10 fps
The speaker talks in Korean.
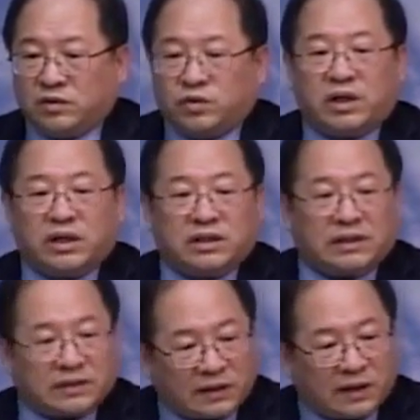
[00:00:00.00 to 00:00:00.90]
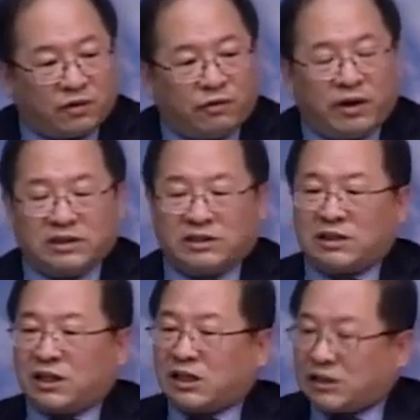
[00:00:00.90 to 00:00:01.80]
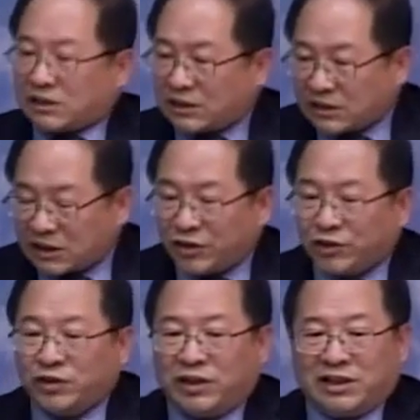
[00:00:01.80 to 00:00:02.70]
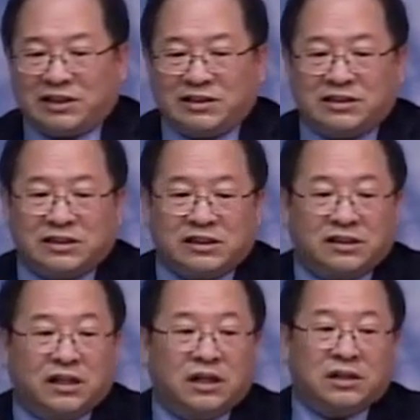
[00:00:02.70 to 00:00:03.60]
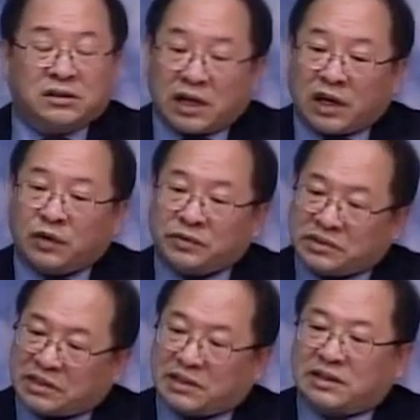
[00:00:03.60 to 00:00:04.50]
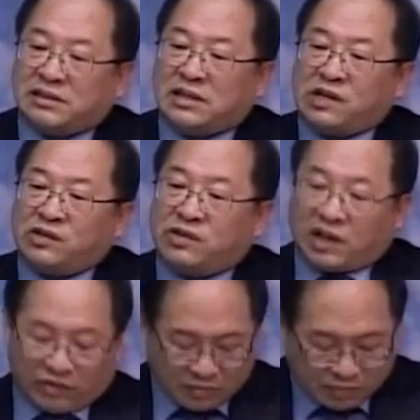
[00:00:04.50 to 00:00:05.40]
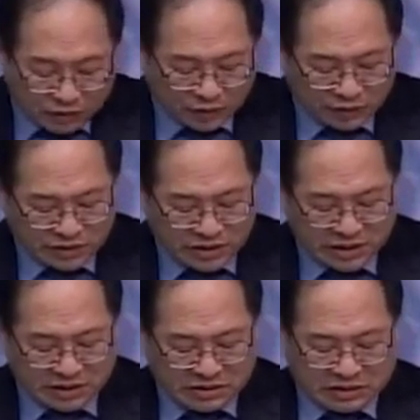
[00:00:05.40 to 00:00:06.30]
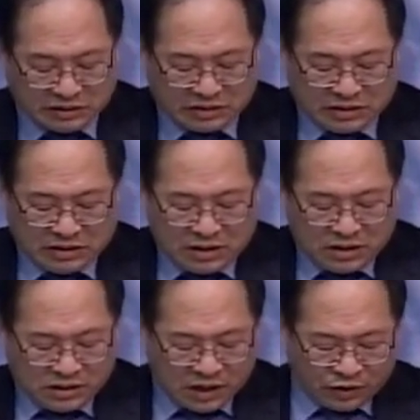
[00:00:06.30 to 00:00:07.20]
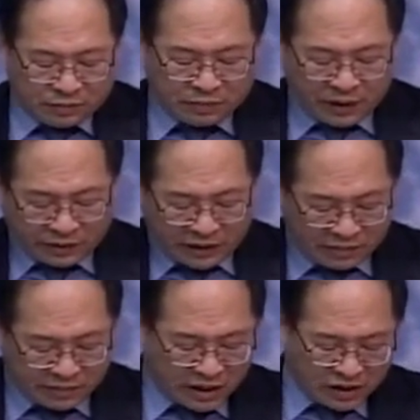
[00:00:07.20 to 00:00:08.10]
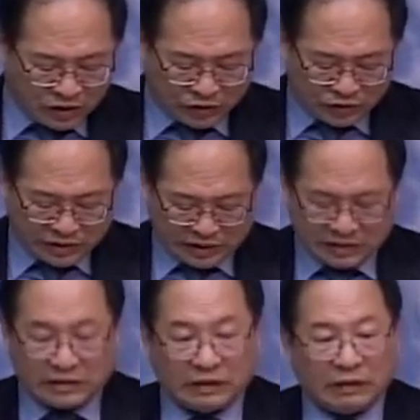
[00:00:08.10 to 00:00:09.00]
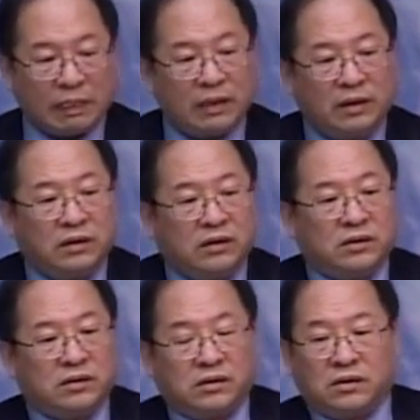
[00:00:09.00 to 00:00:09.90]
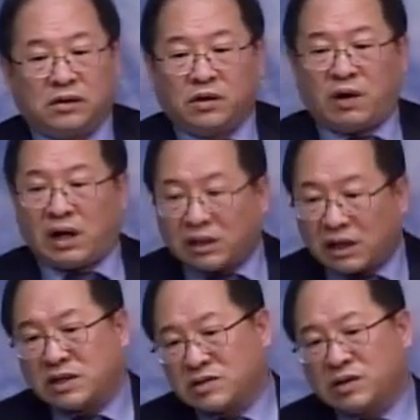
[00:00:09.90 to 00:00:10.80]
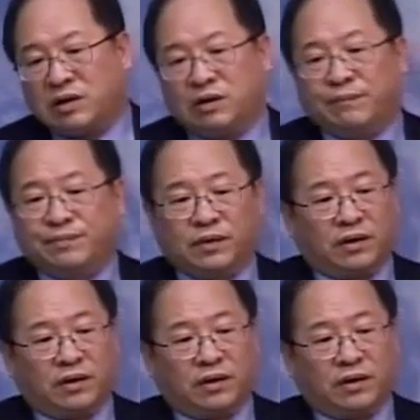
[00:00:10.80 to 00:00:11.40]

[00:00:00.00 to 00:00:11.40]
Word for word: 구약의 제사장과 신약의 제사장이 어떠해야 되는지를 새로운 제사장 사역을 우리 가운데 풀어놓는 자였어요. 새로운 패러다임을 알려주는 자였어요. 광야에서